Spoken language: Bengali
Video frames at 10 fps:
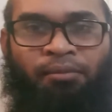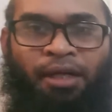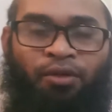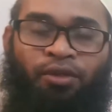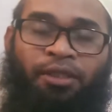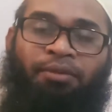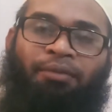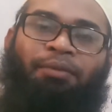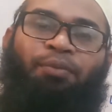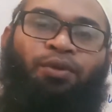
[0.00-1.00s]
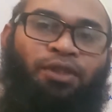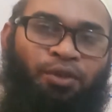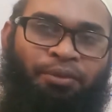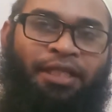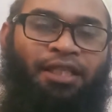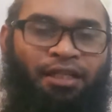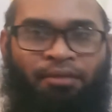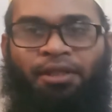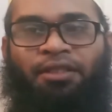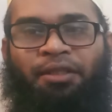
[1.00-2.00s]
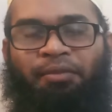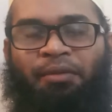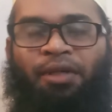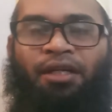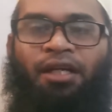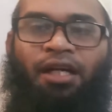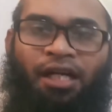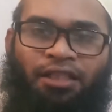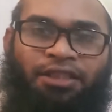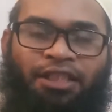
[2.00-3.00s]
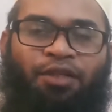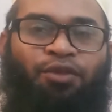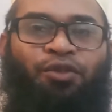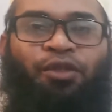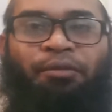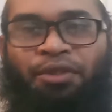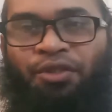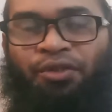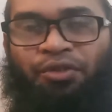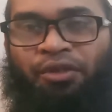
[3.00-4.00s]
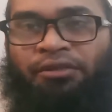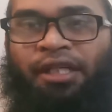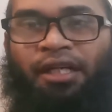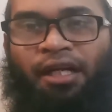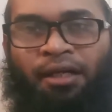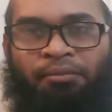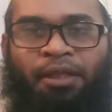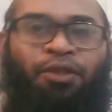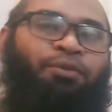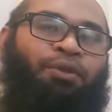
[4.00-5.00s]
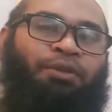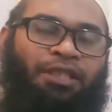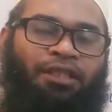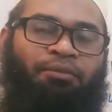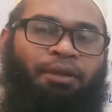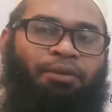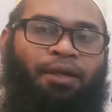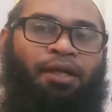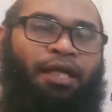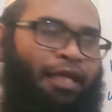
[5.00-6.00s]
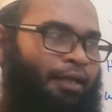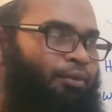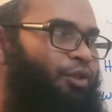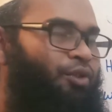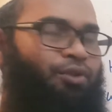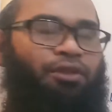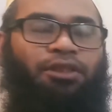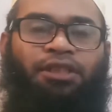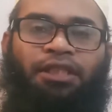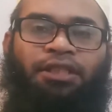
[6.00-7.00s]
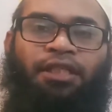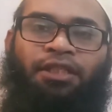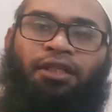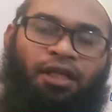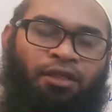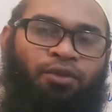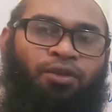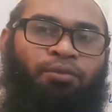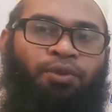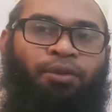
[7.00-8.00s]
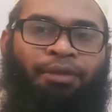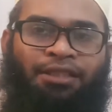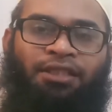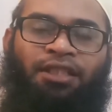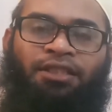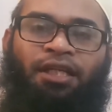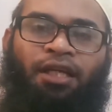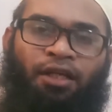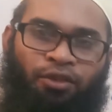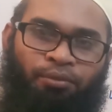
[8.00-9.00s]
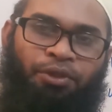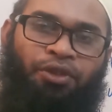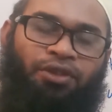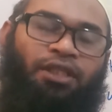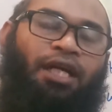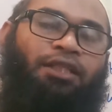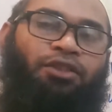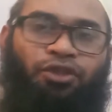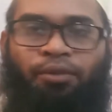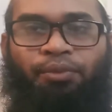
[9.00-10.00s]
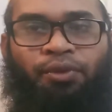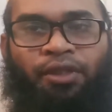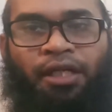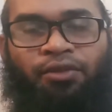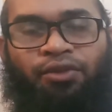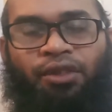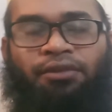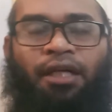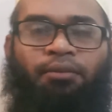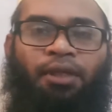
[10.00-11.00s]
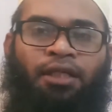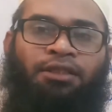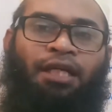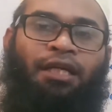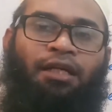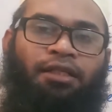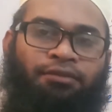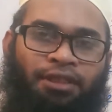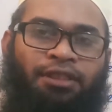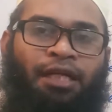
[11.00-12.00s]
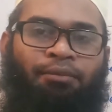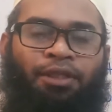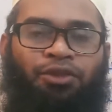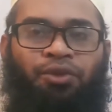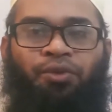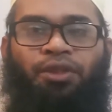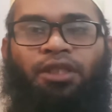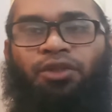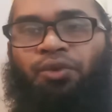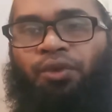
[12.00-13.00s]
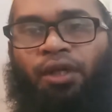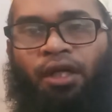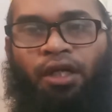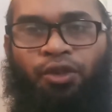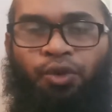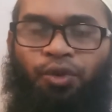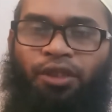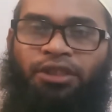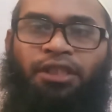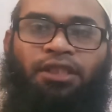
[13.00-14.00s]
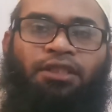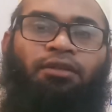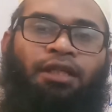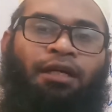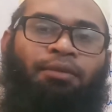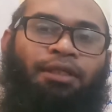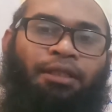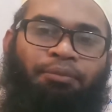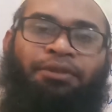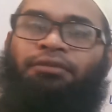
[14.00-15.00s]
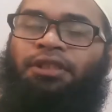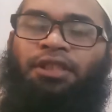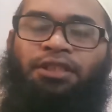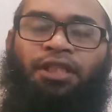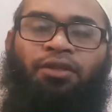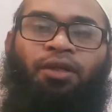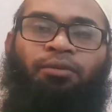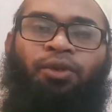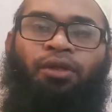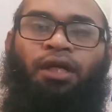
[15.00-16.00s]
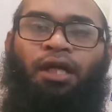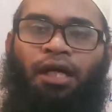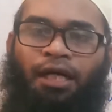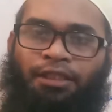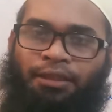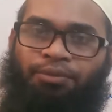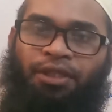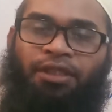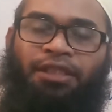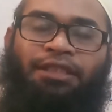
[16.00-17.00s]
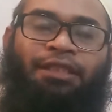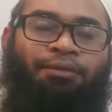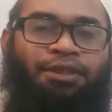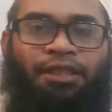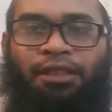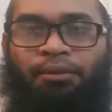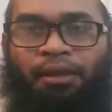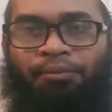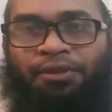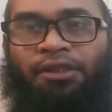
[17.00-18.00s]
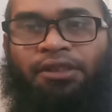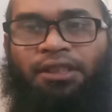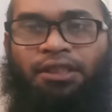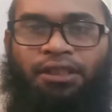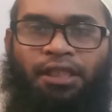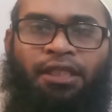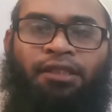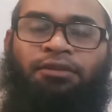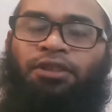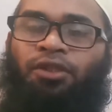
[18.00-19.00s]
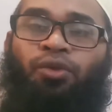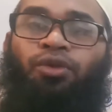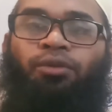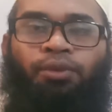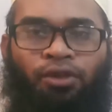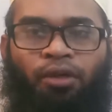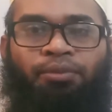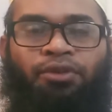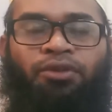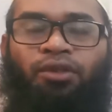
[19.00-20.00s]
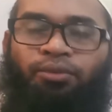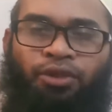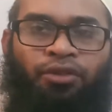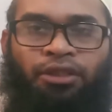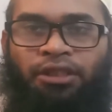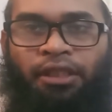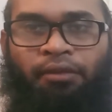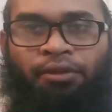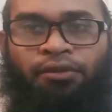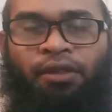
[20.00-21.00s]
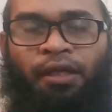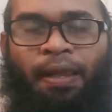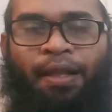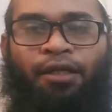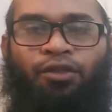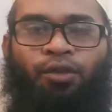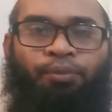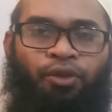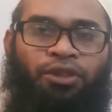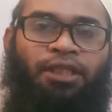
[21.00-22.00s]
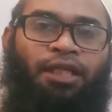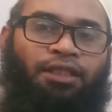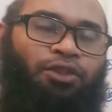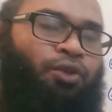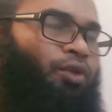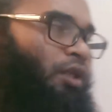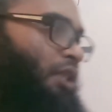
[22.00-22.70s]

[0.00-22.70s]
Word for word: বা কিভাবে পড়বে তুমি এটা কাভার দিতে পারবা আর সেটাও কিন্তু এই ভিডিও টিউটোরিয়ালের মাধ্যমে তুমি জানতে পারবা এই ভিডিও টিউটোরিয়াল শেষে একটি গুরুত্বপূর্ণ মেসেজ আছে তো ভিডিওটি না টেনে সম্পূর্ণ দেখো ইনশাল্লাহ আর যারা ইংলিশ গ্রামারের শূন্য থেকে শুরু শুরু করে শিখতে চাও তারা আমাদের প্লেলিস্টটা চেক করো এবং আর টিপস অ্যান্ড ট্রিক্স নামে যে একটি প্লেলিস্ট আছে সেখানে ইংলিশের গুরুত্বপূর্ণ টপিকসগুলো খুব সহজেই শিখে ফেলো তো প্রিয় শিক্ষার্থী শুরু করা